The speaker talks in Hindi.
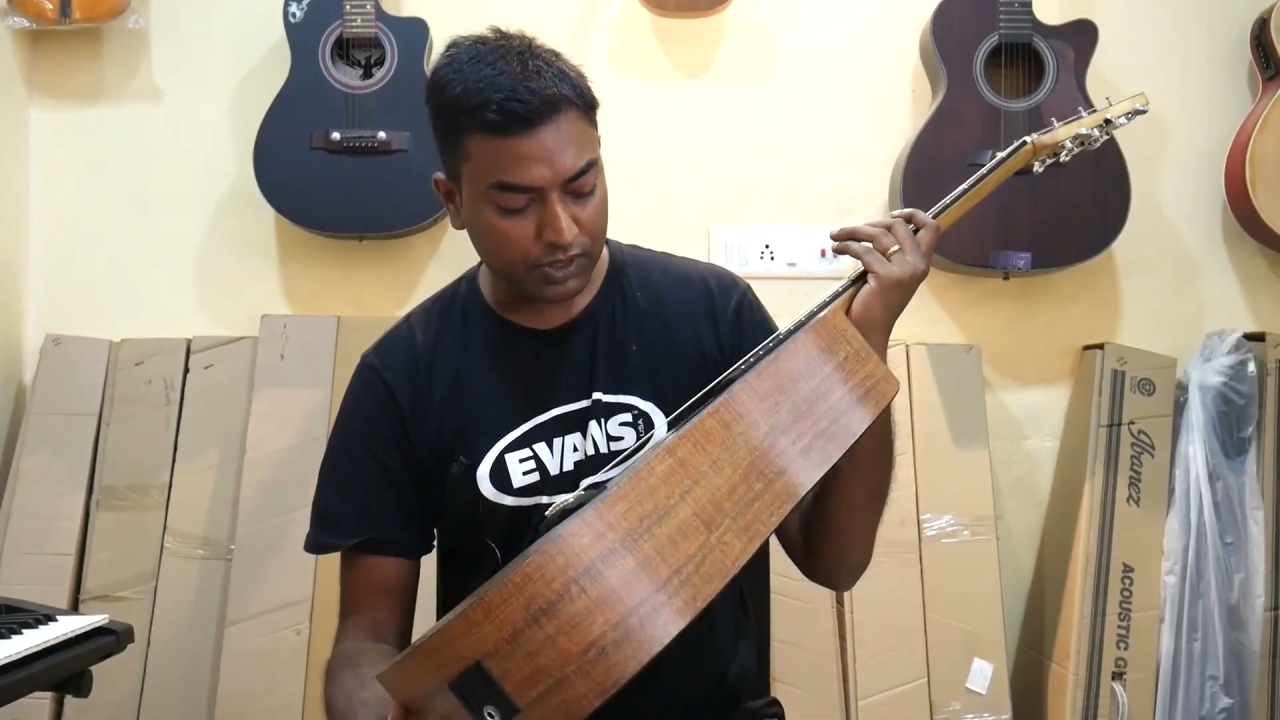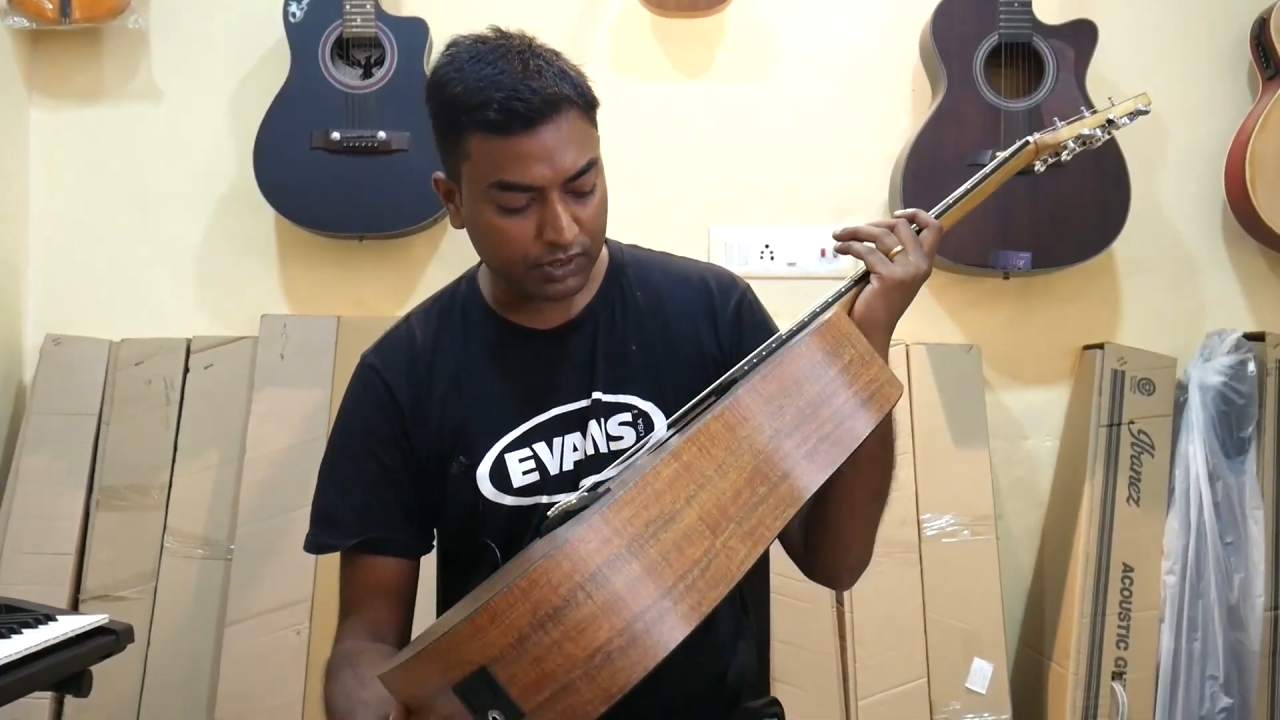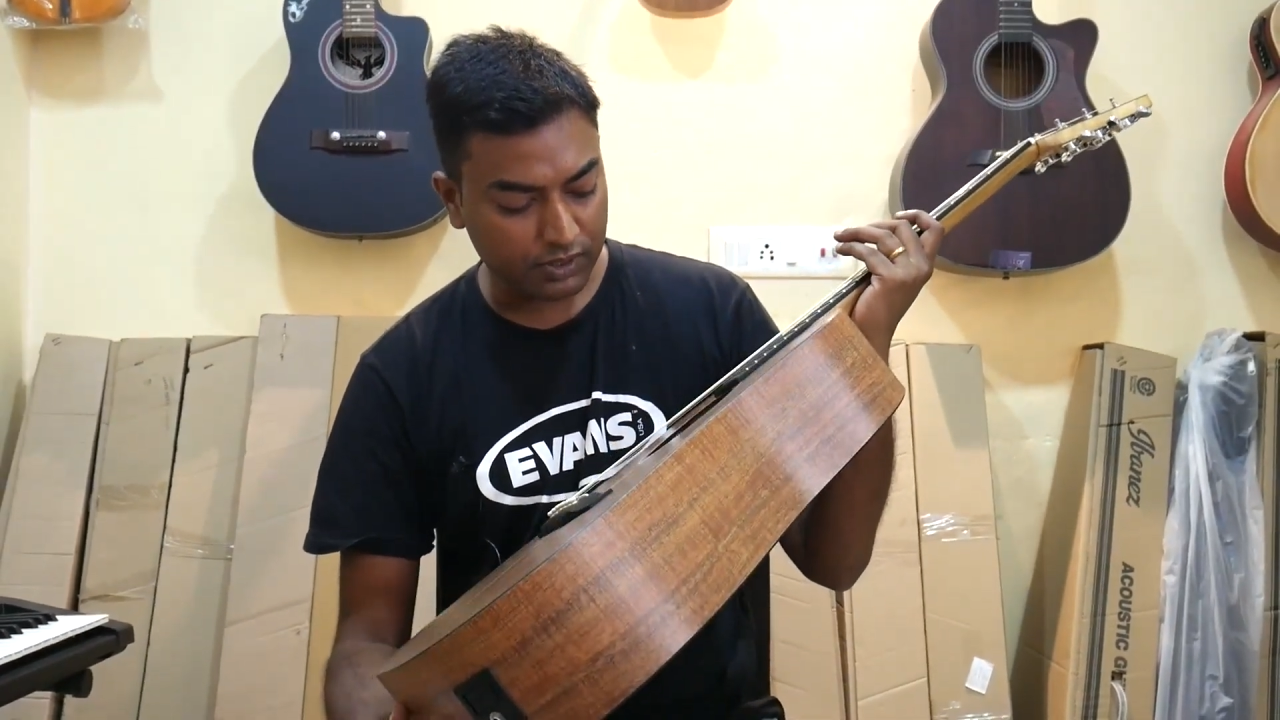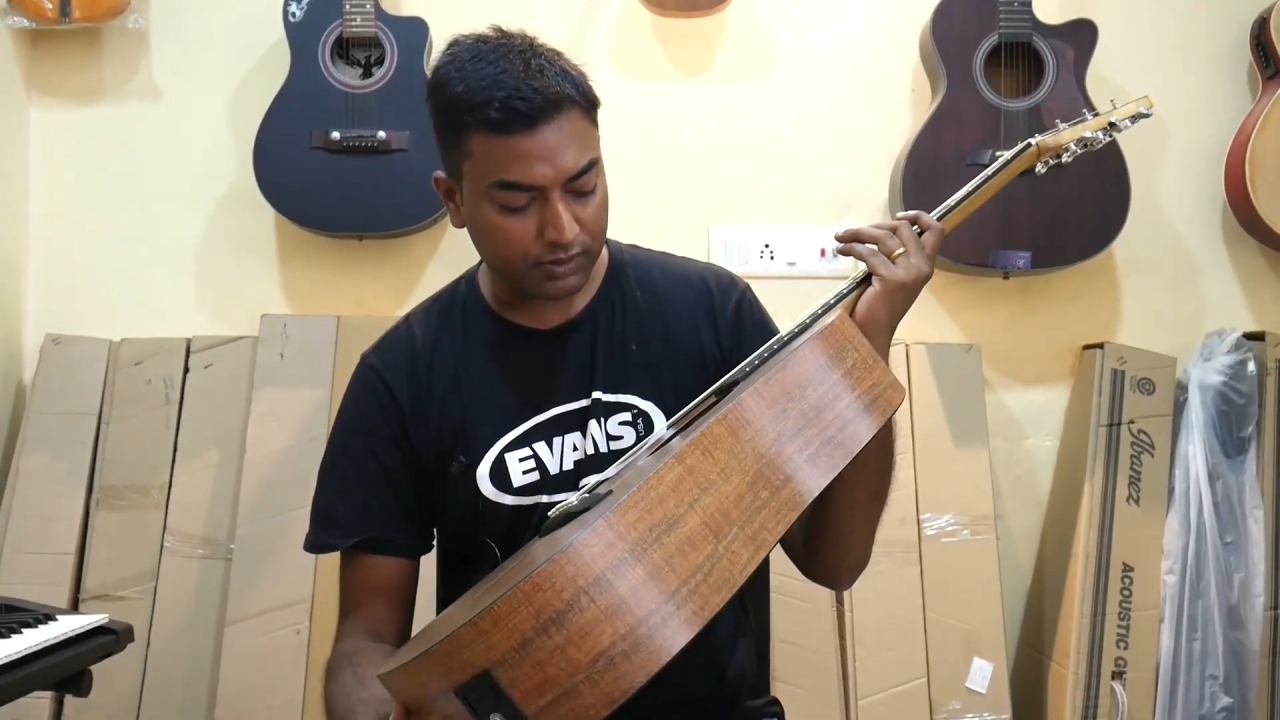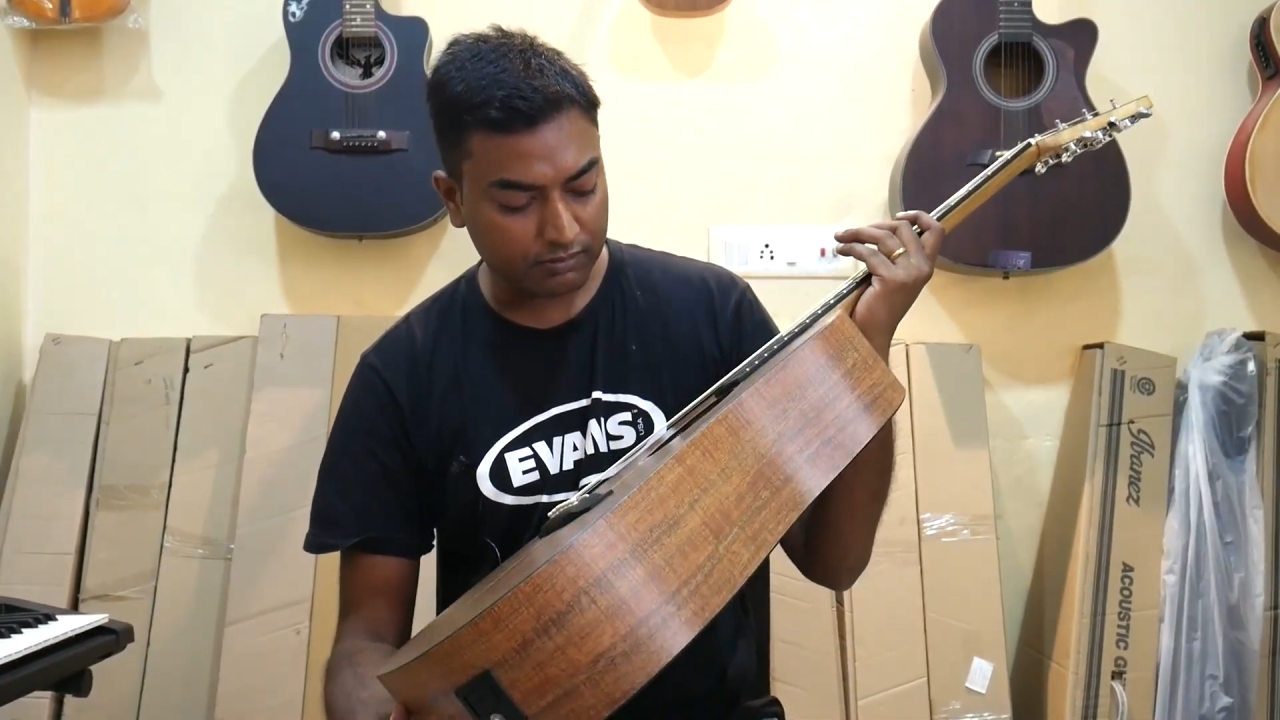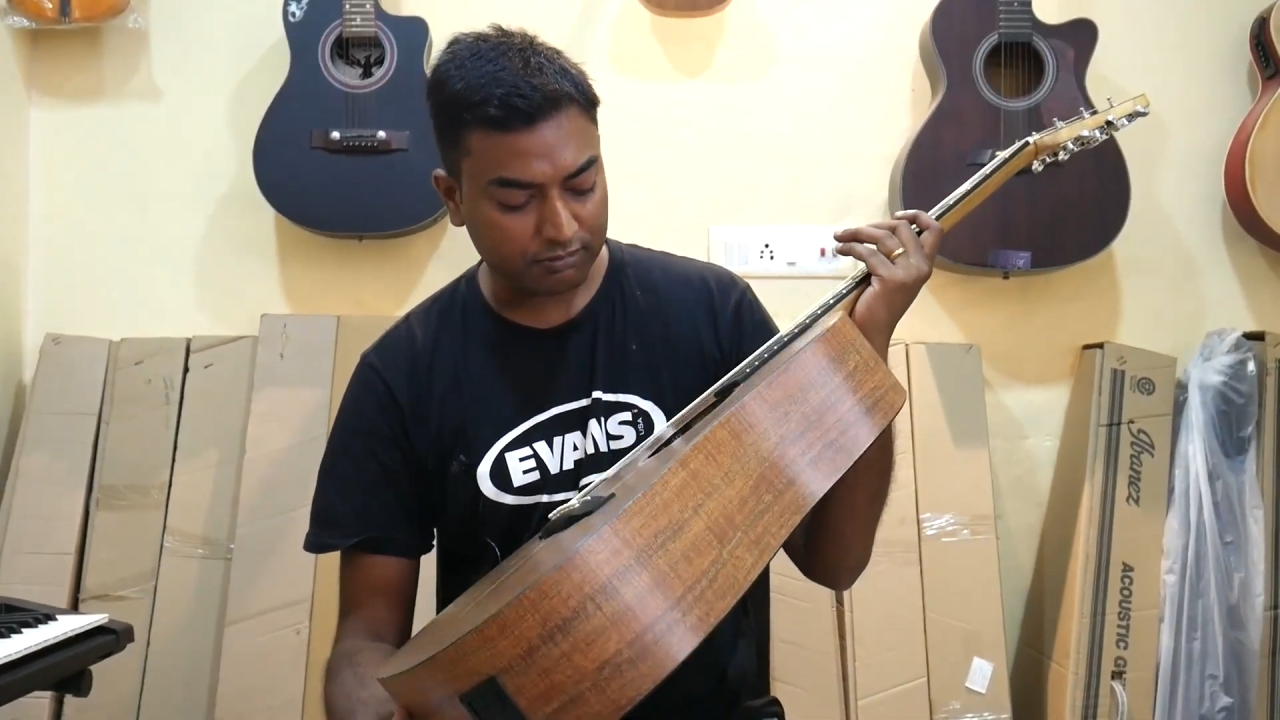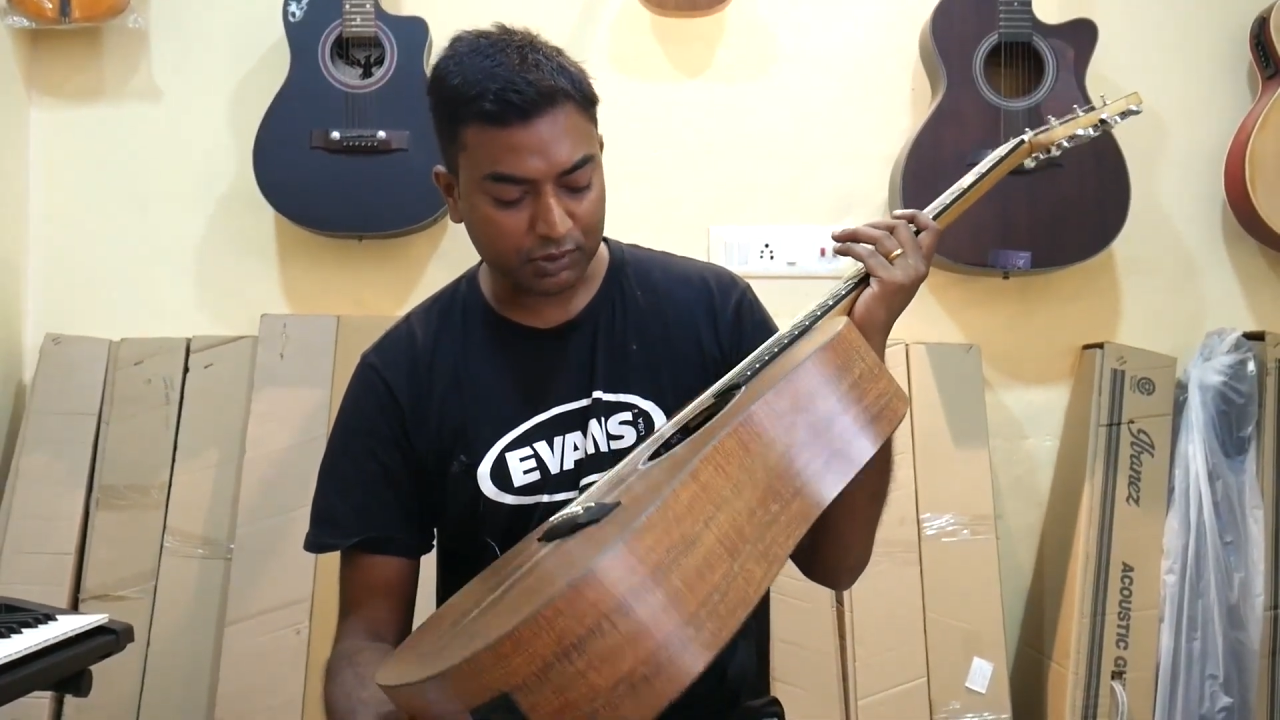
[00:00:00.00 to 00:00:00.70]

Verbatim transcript: uh,